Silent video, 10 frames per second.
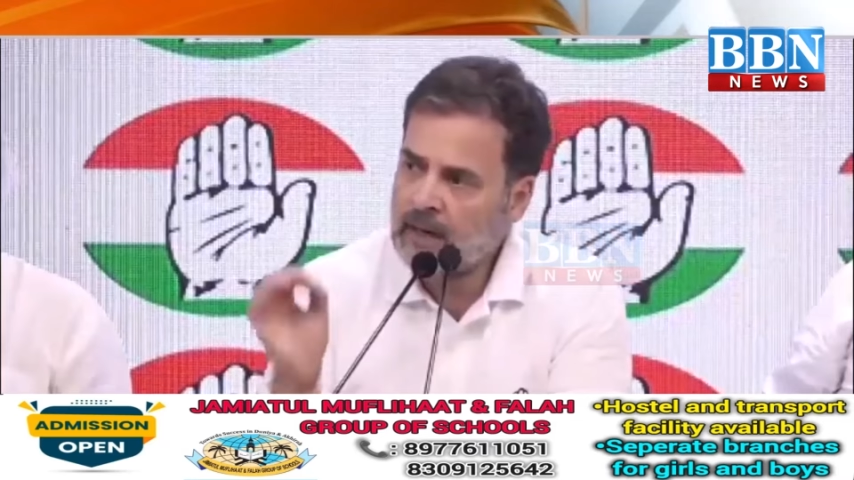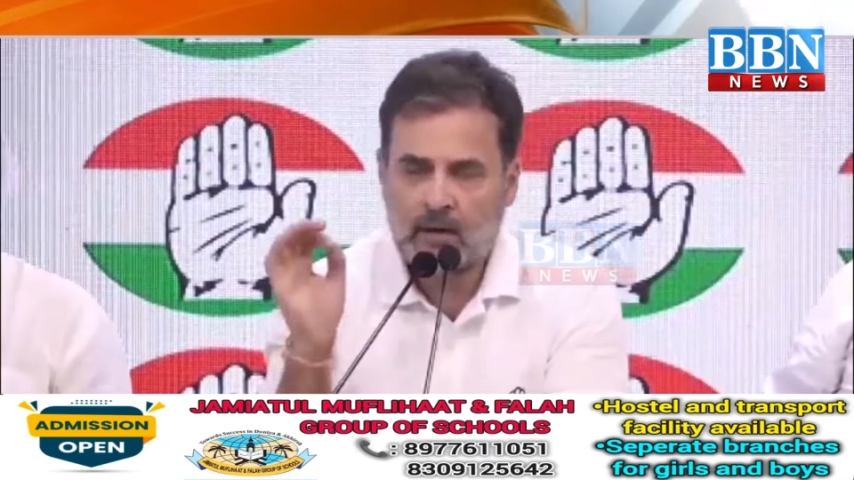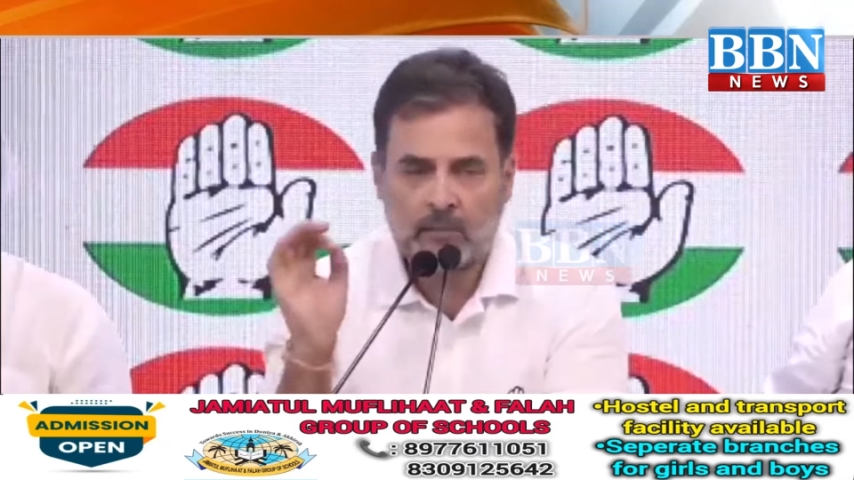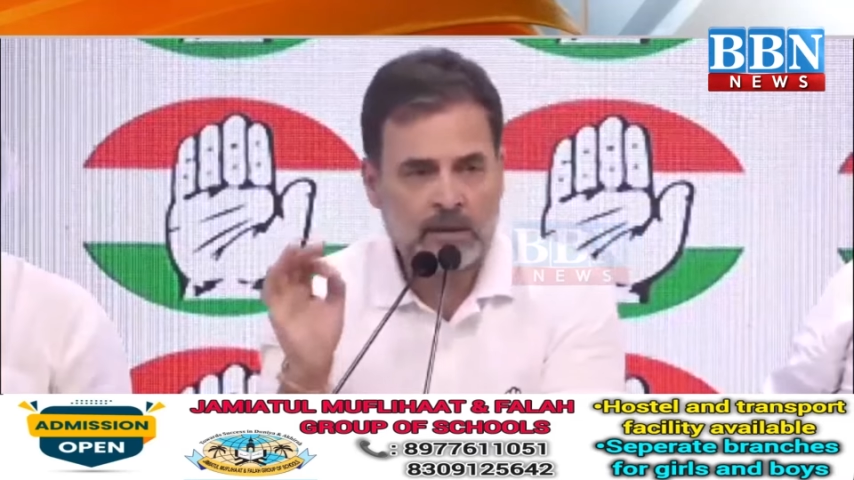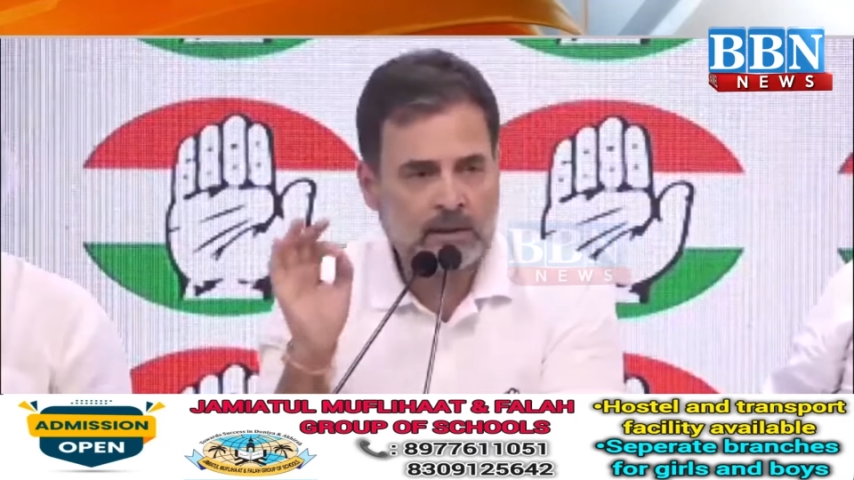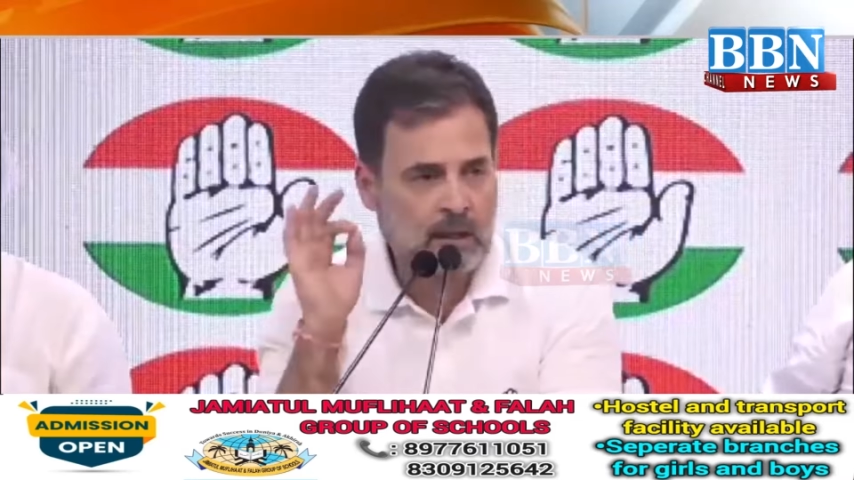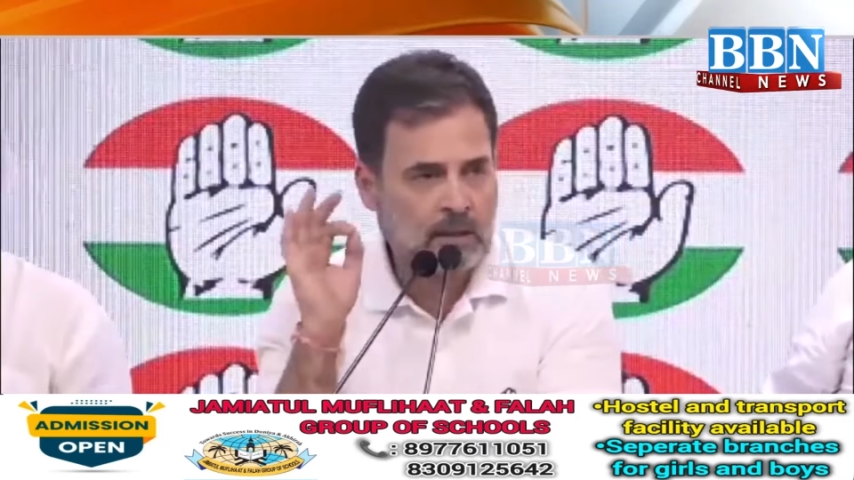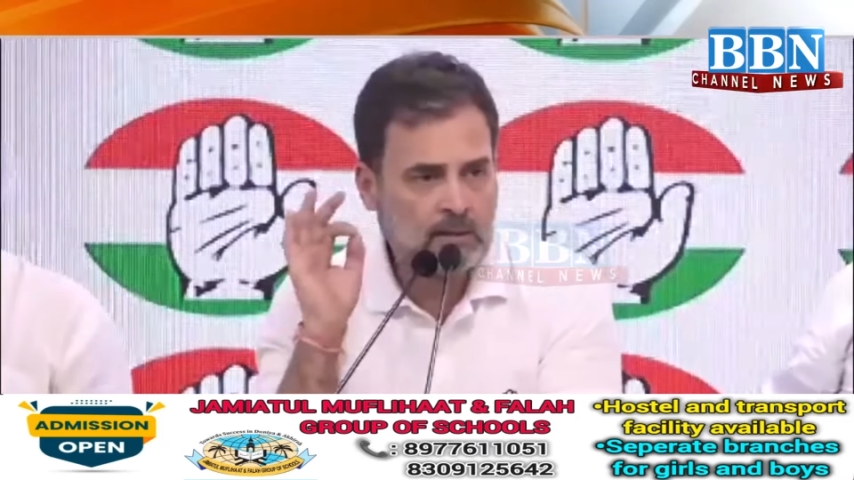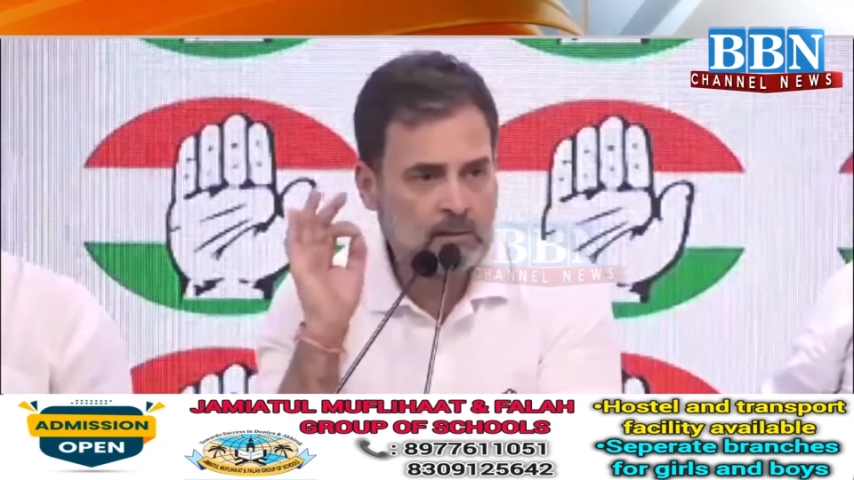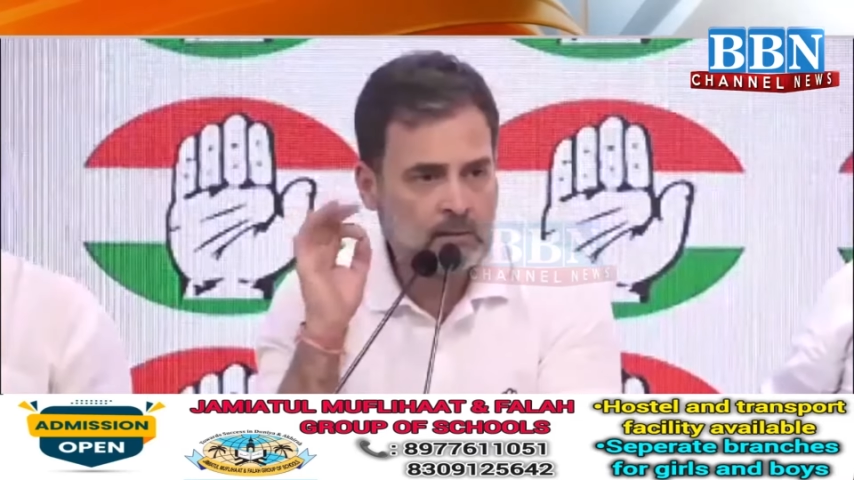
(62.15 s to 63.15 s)
माइंड में था
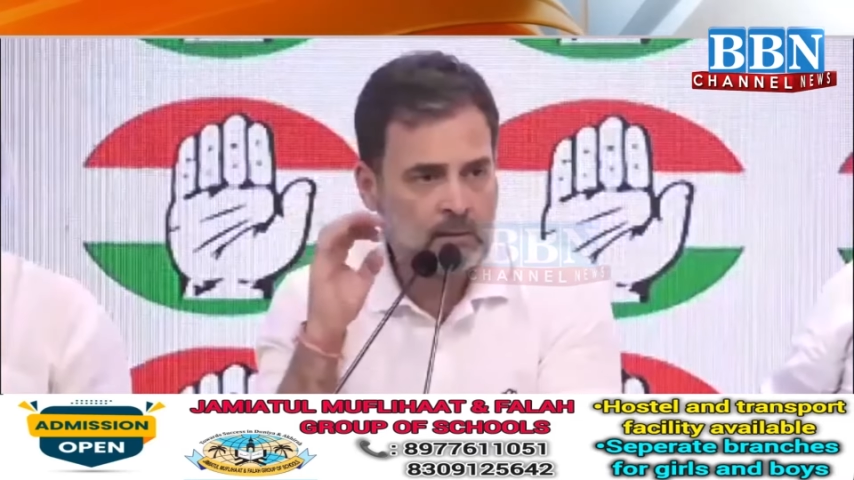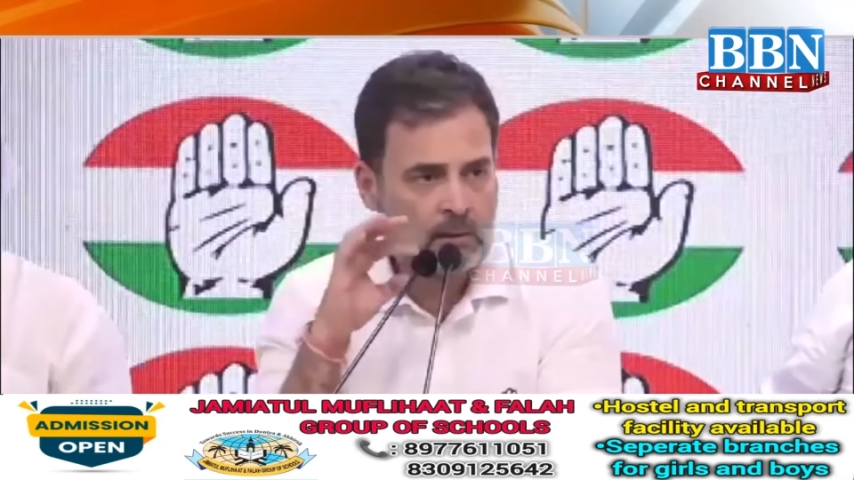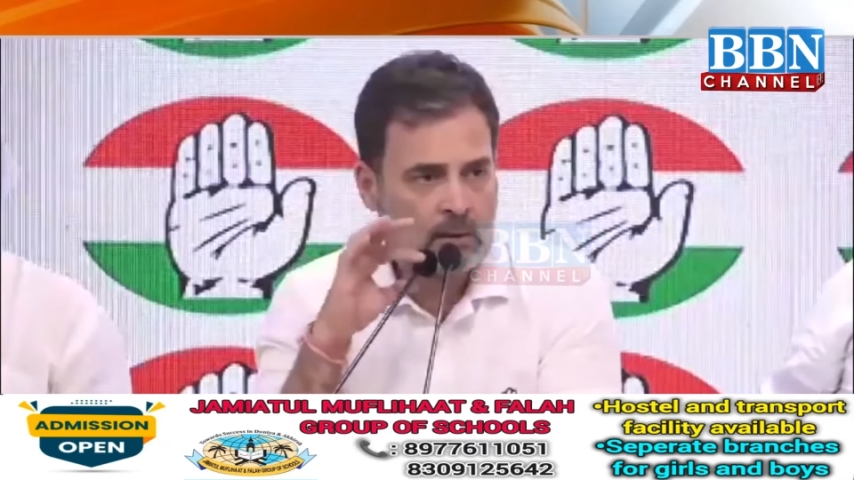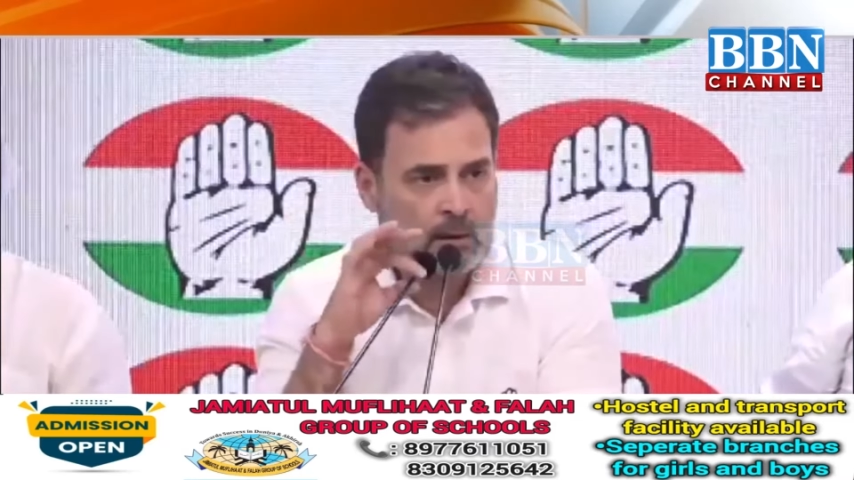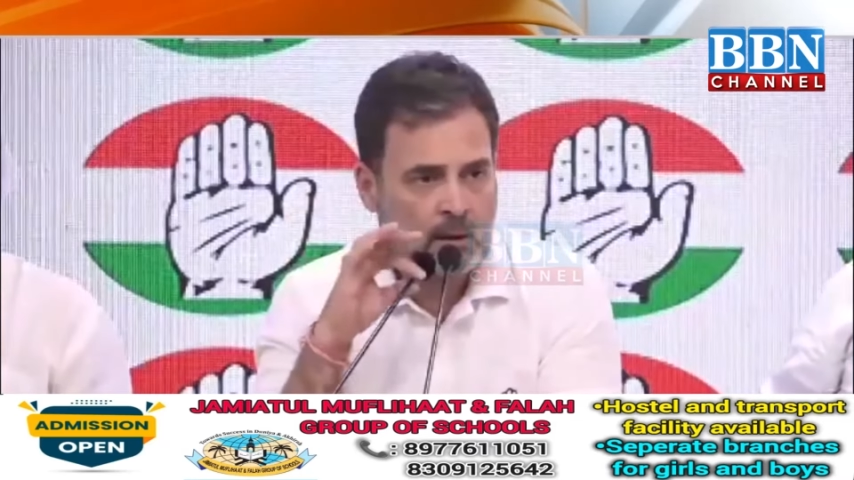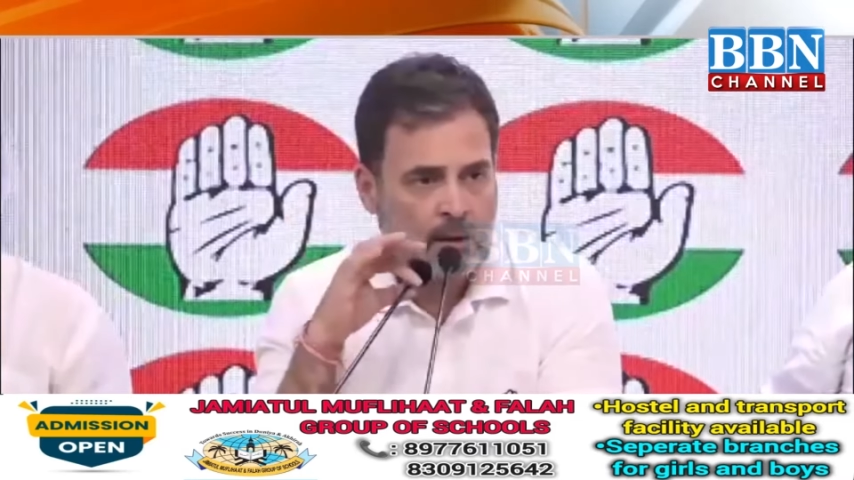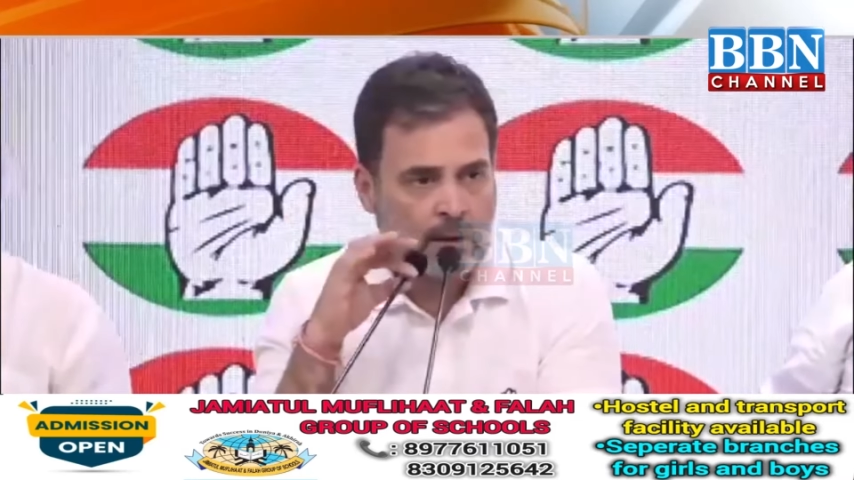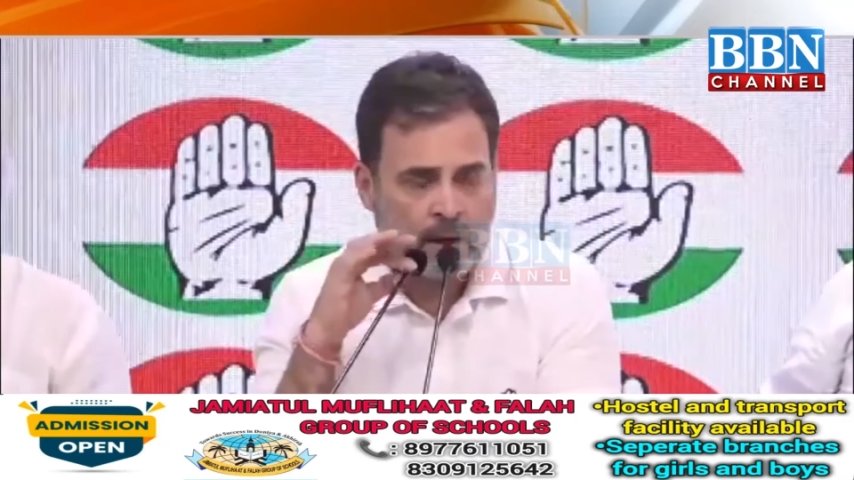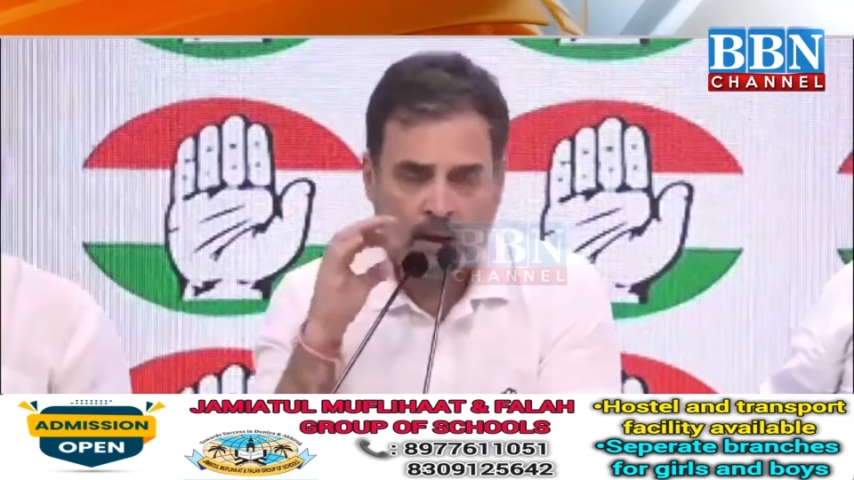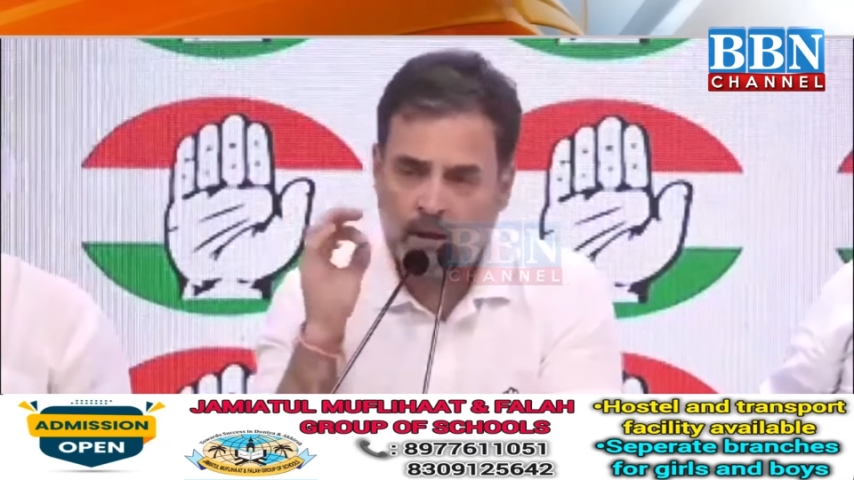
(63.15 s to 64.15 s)
कि